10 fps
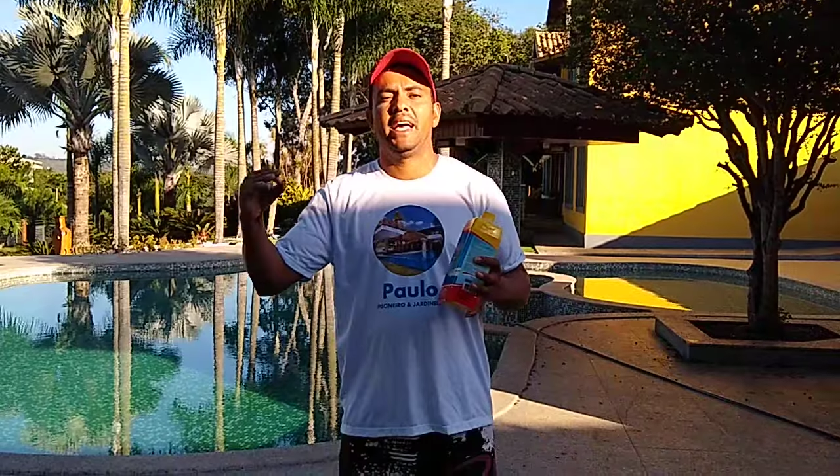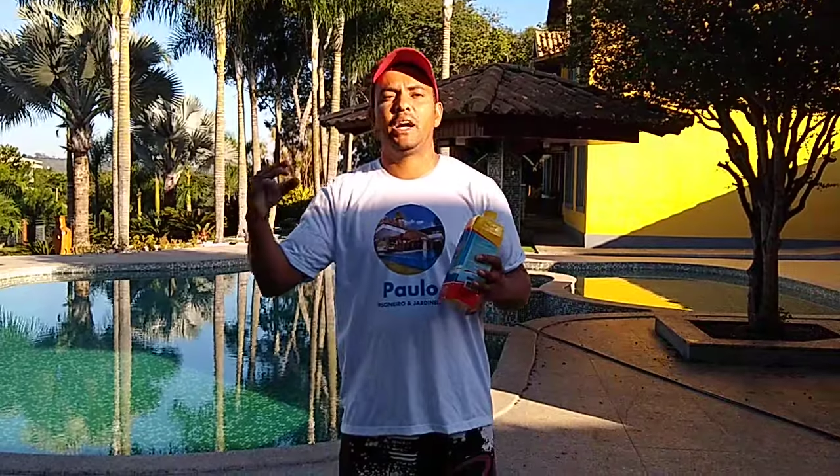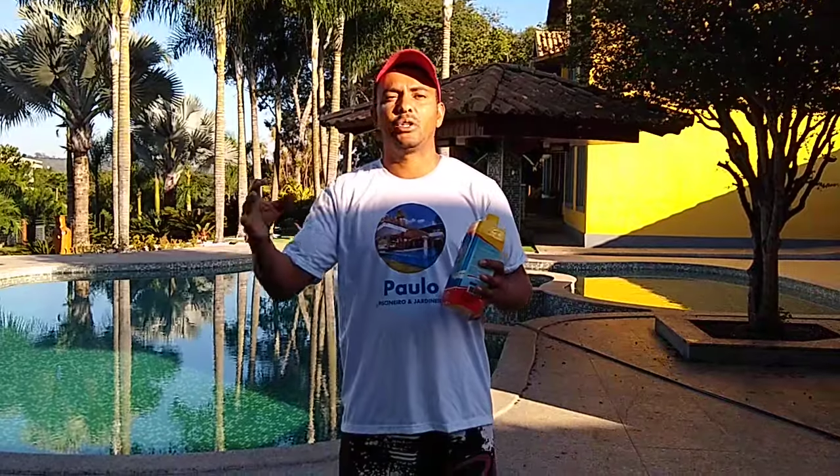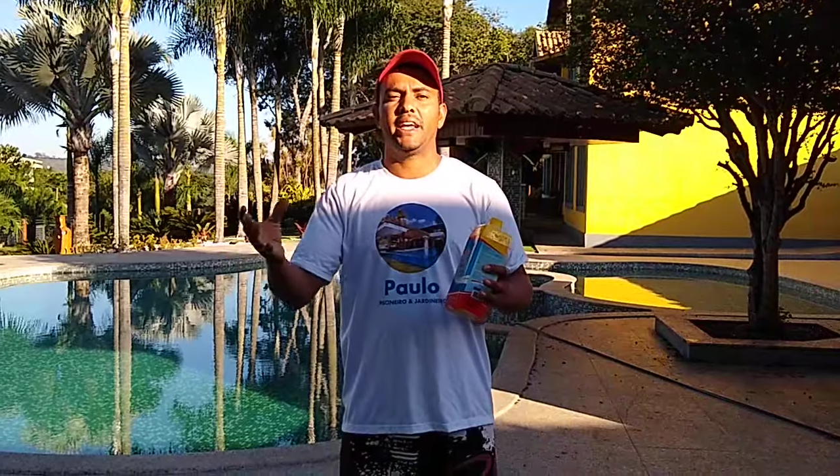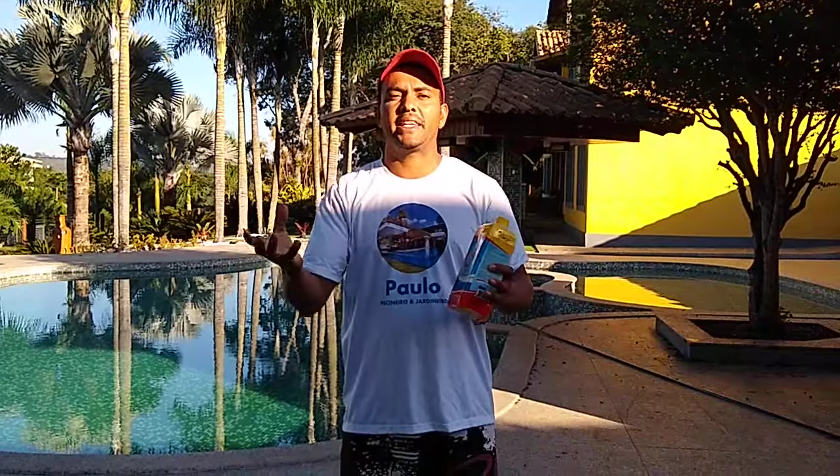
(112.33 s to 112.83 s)

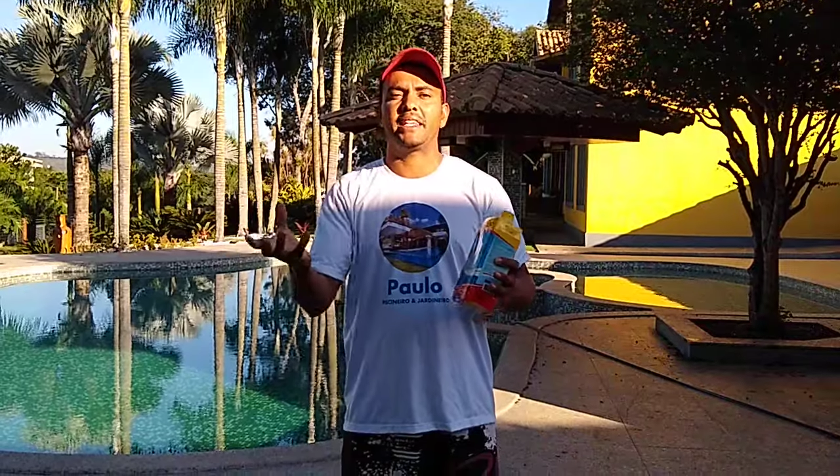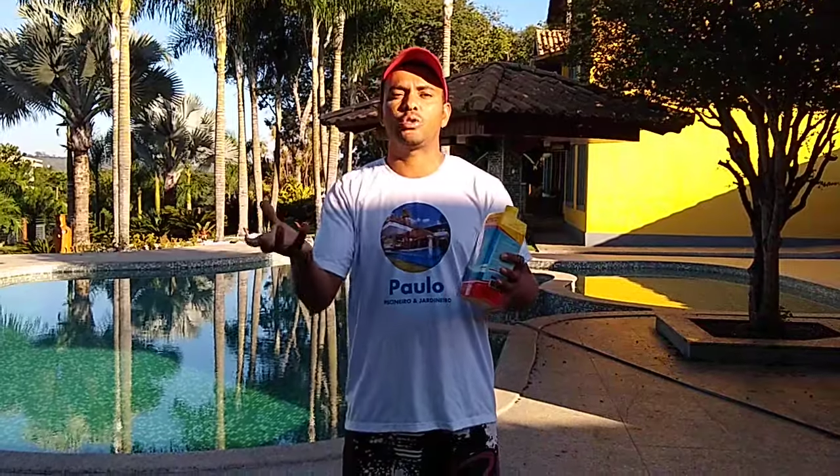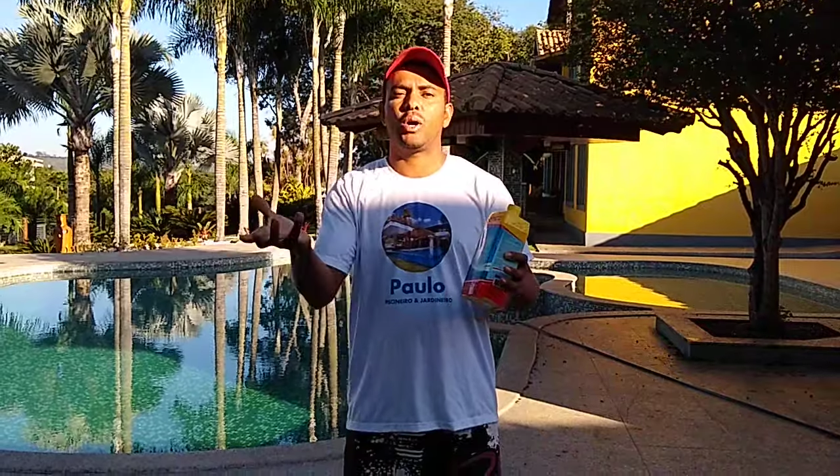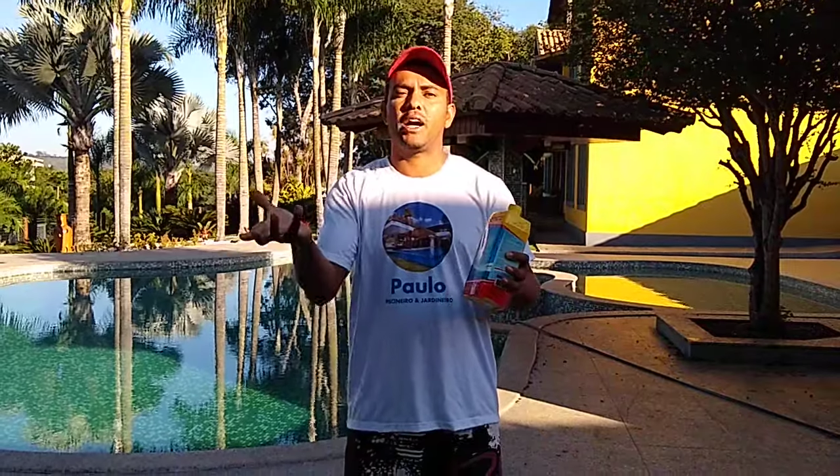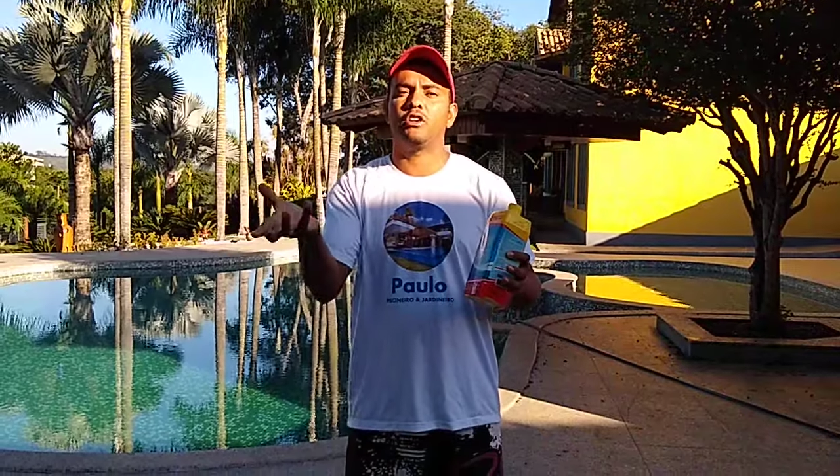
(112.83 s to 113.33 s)
É onde é que a
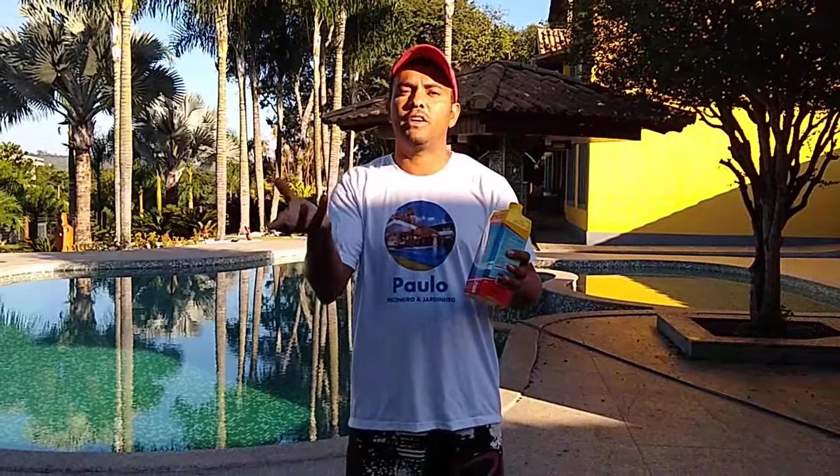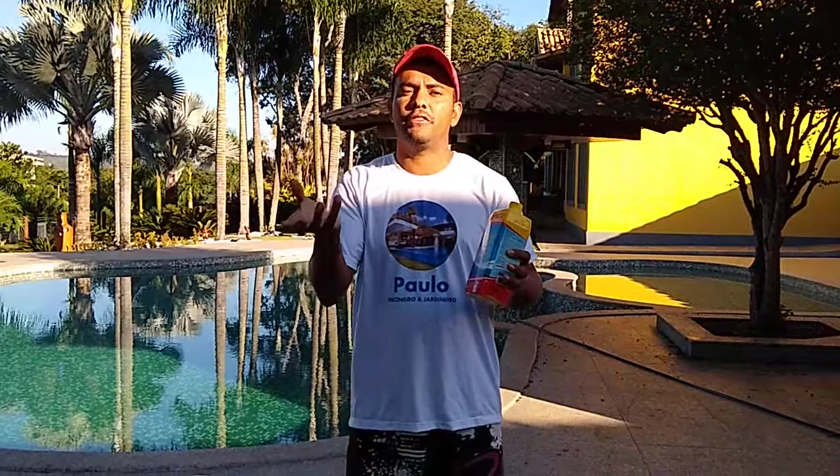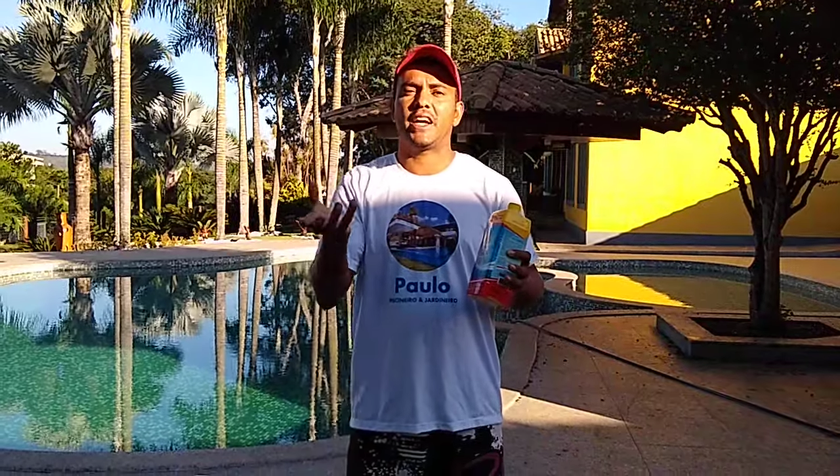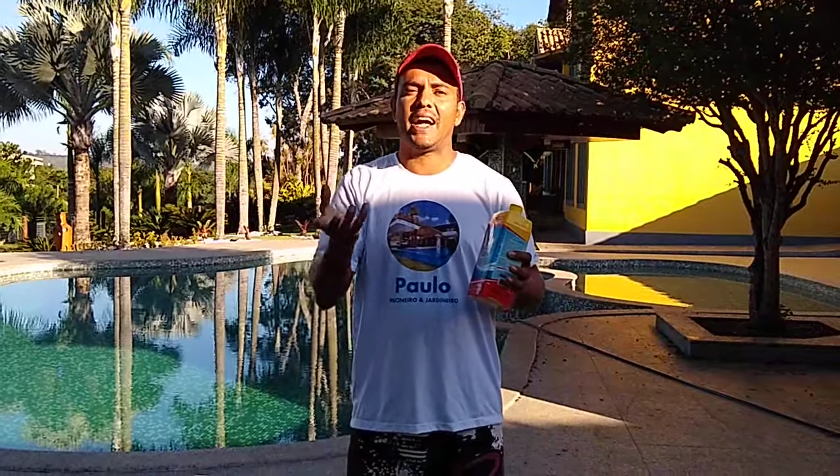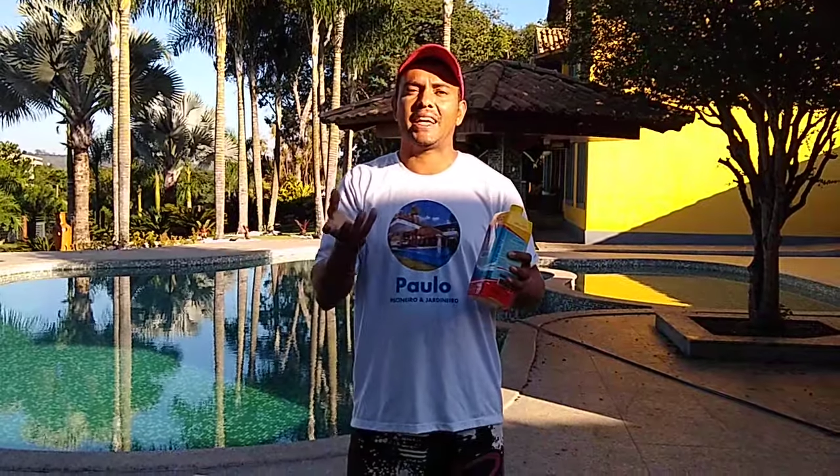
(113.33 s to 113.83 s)
sua água
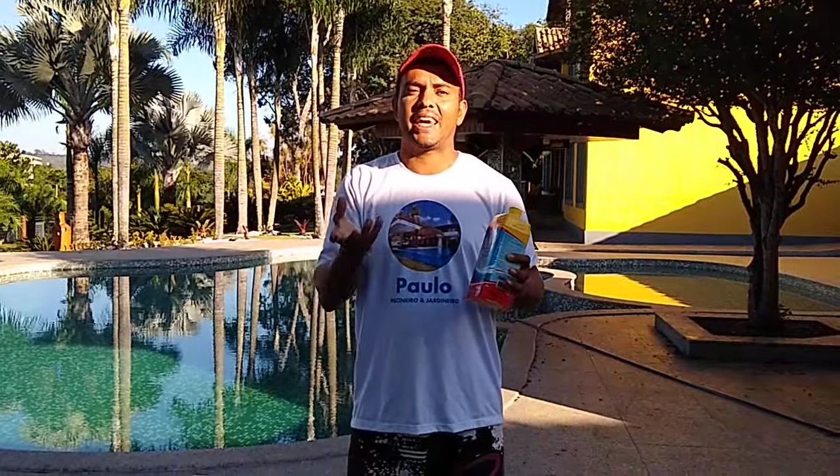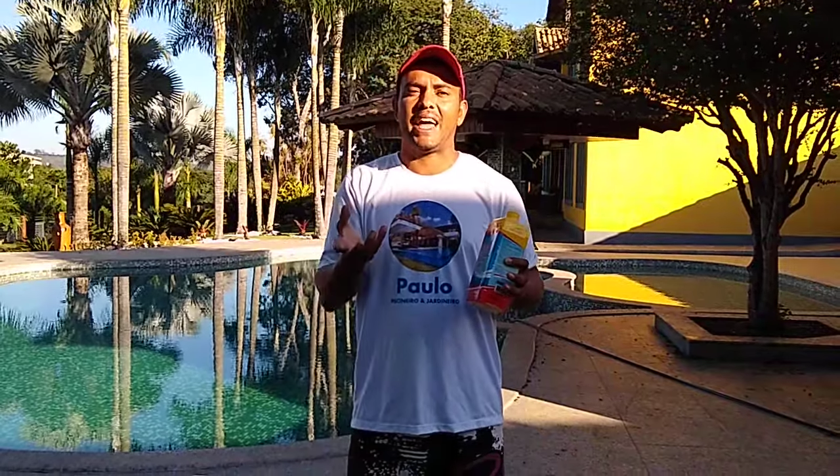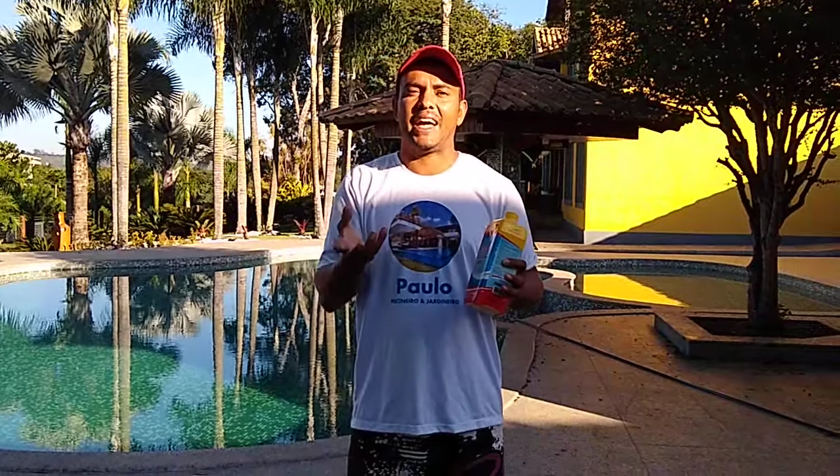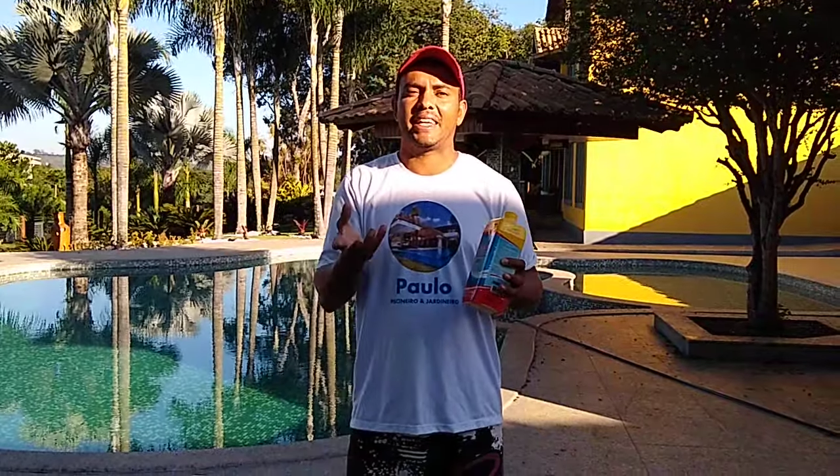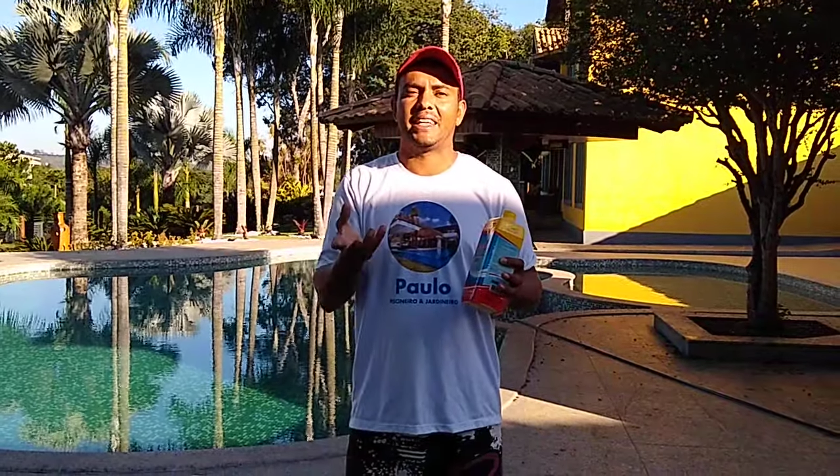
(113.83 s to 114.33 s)
vai ficar
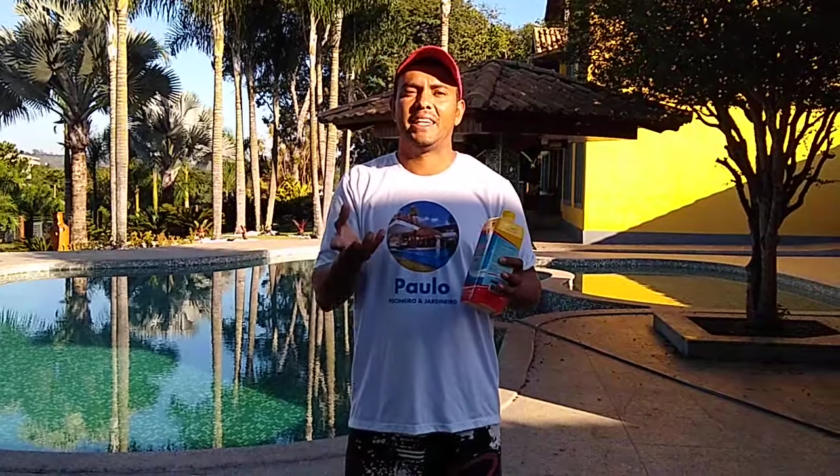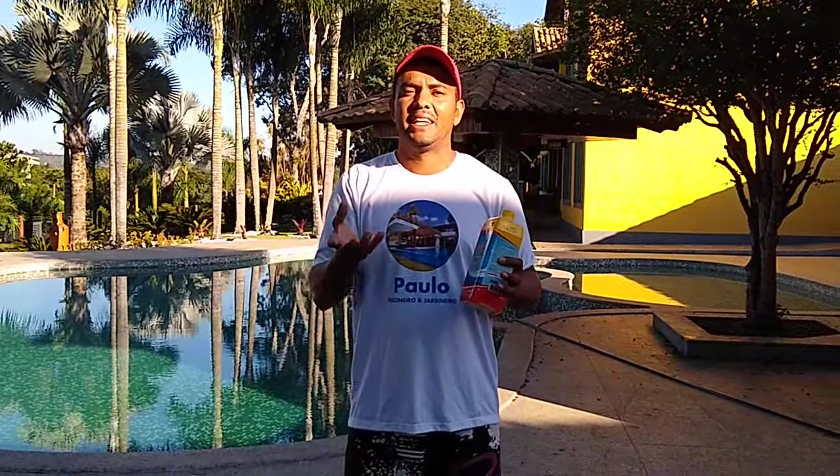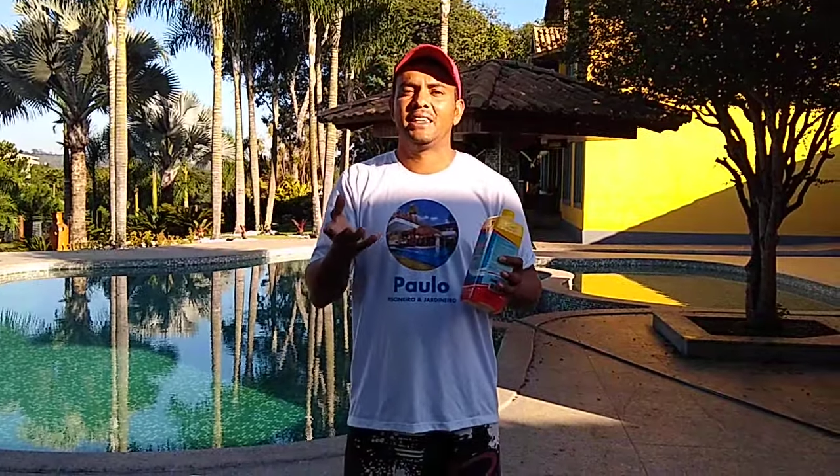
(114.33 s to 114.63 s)
clara.